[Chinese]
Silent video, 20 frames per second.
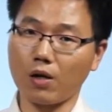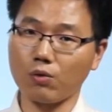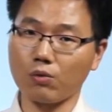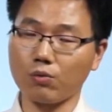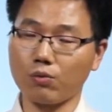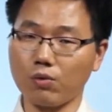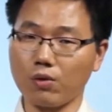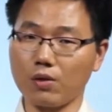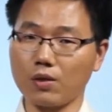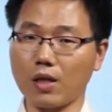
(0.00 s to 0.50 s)

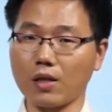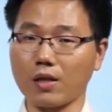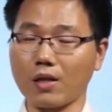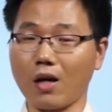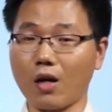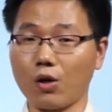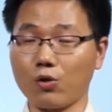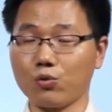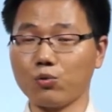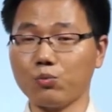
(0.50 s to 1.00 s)
通过让
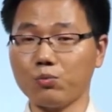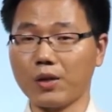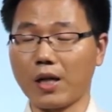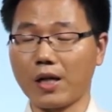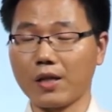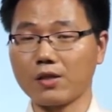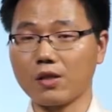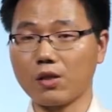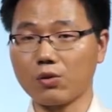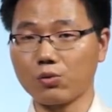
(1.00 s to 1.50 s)
你耳濡目
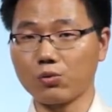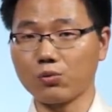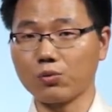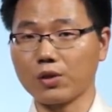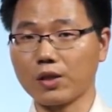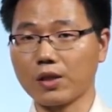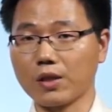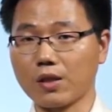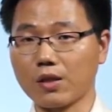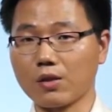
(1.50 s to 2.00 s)
染接
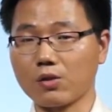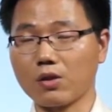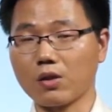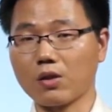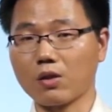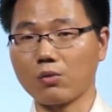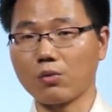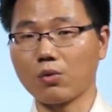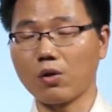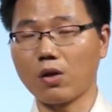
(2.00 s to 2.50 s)
触你的
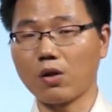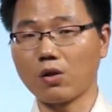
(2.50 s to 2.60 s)
新的